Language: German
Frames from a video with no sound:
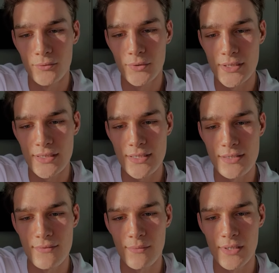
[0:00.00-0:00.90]
Uh, jetzt,
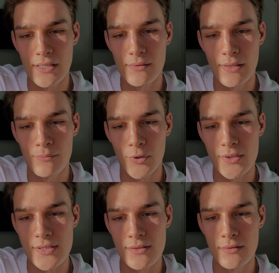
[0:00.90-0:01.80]
jetzt sind wir aber hier am
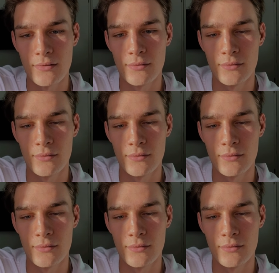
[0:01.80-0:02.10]
Bots.